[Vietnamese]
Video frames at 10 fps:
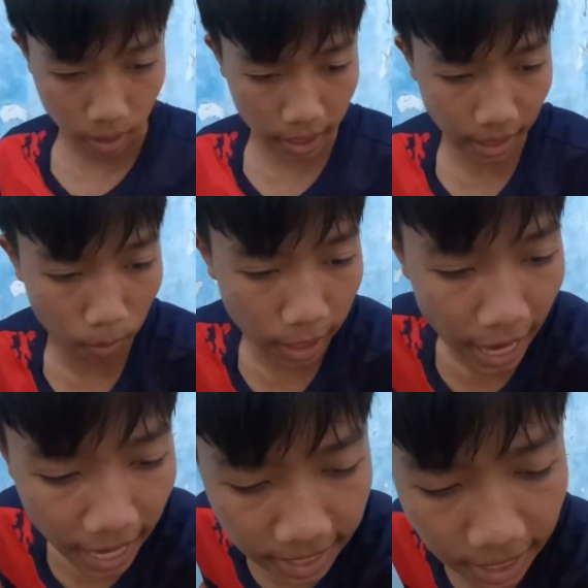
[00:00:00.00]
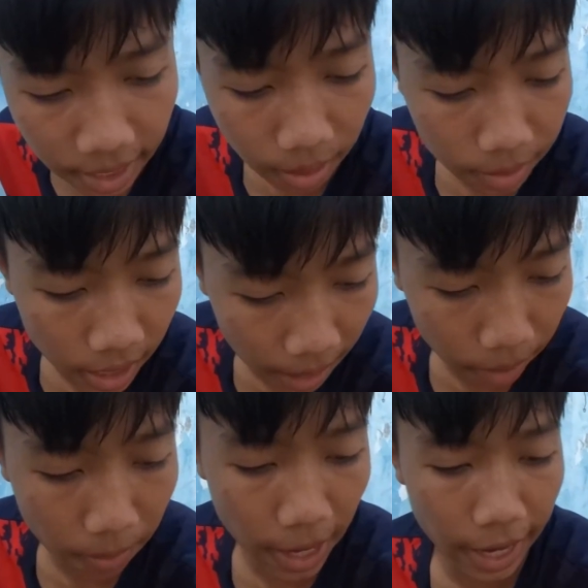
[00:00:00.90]
Mà nó xong cái đáy này nha, giờ mình sẽ
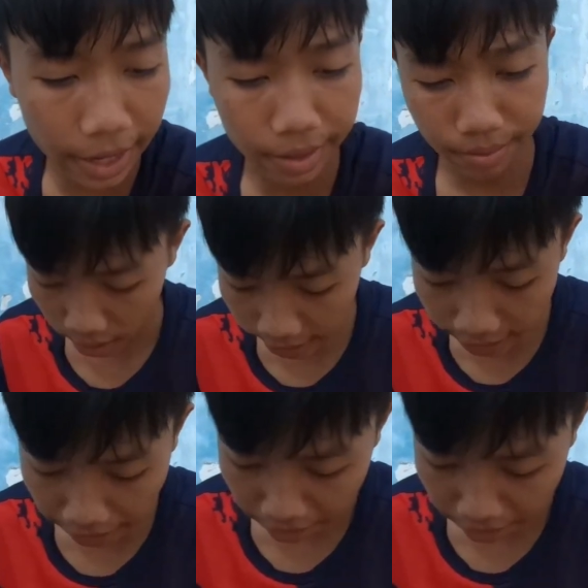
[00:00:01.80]
làm cái be với cái